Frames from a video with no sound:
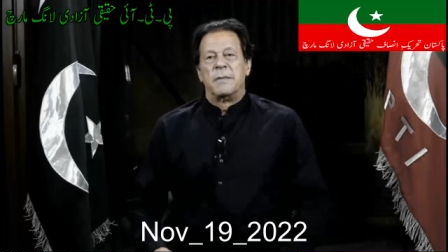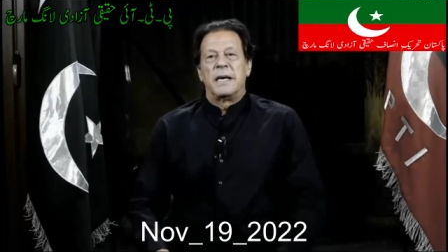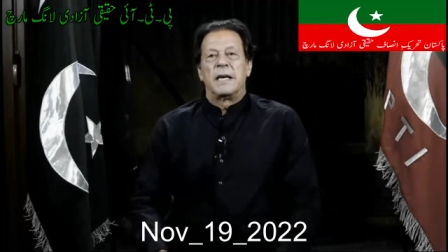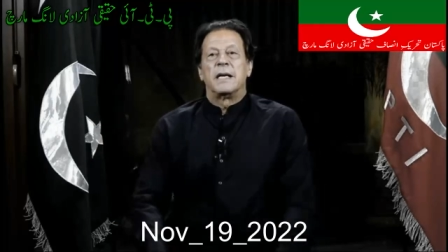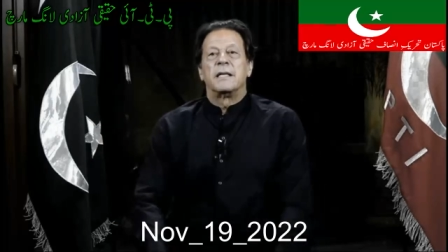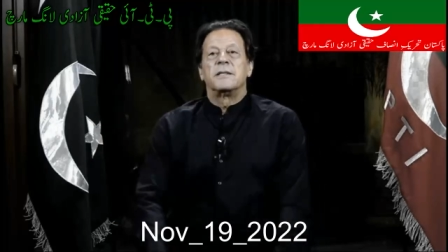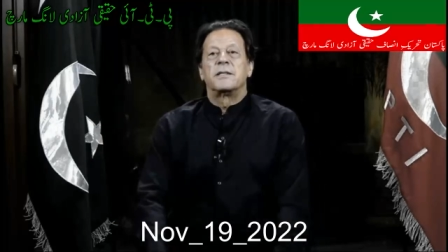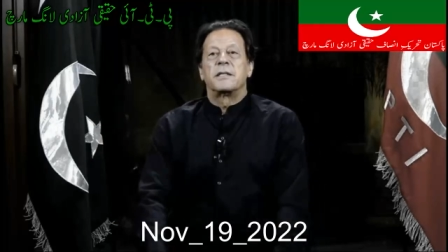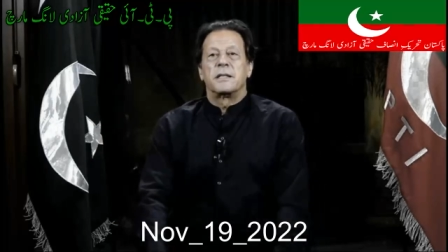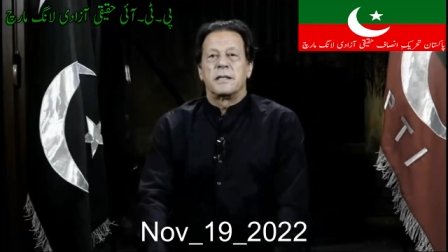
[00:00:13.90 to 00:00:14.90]
मैं आज
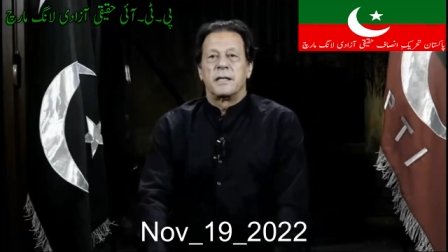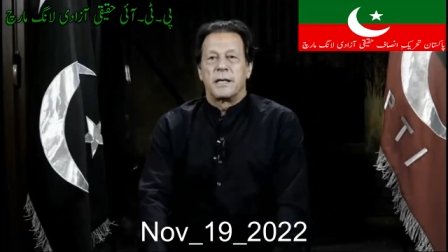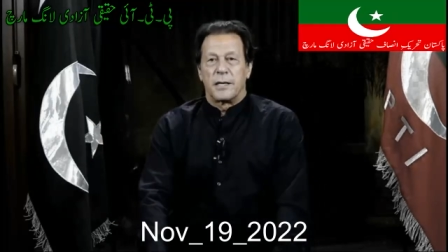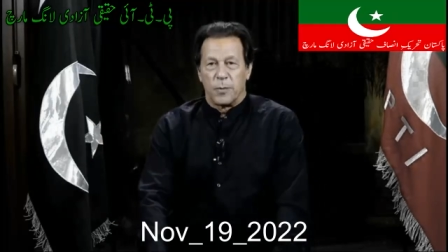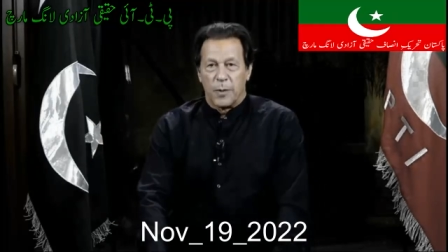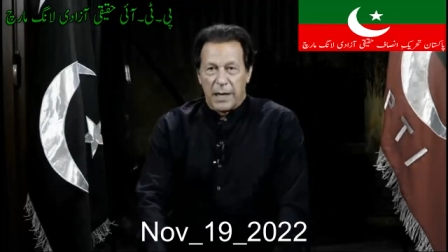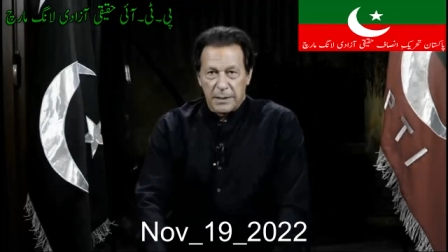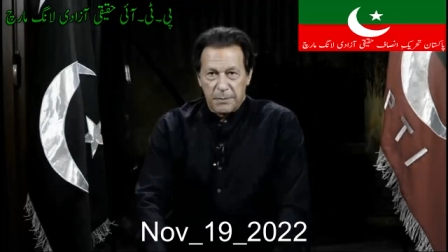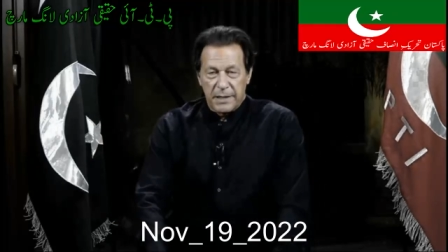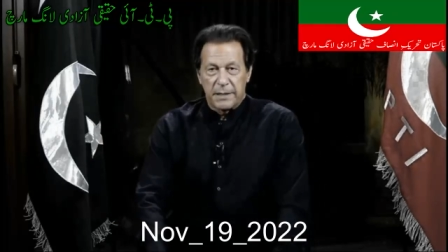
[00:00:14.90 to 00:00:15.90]
रवात
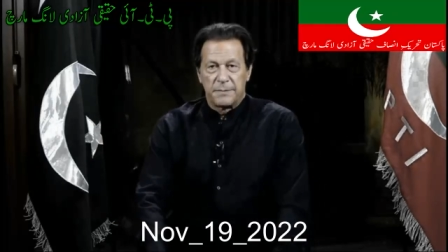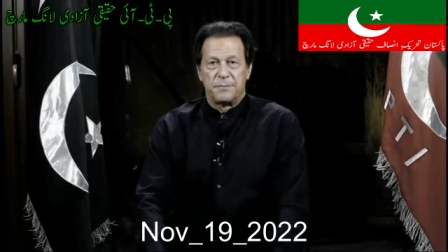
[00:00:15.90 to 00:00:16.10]
में